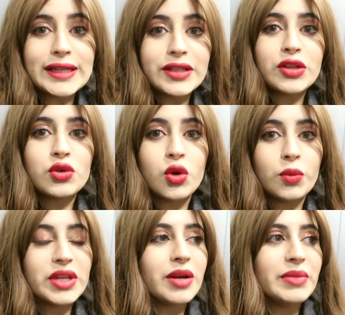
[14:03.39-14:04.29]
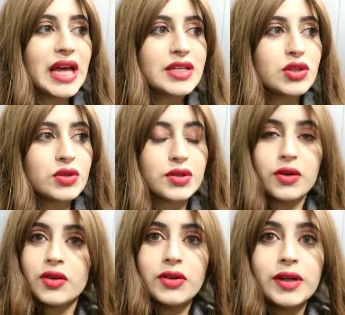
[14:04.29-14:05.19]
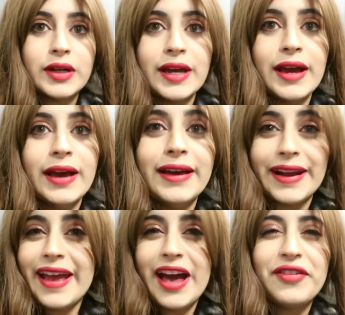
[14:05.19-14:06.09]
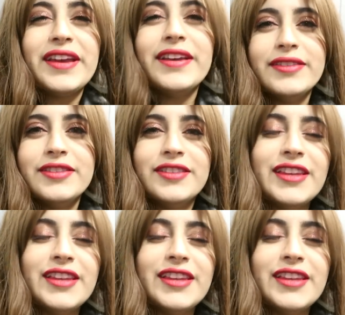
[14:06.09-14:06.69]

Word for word: محادثتكم مره من اسانسير رايحه فين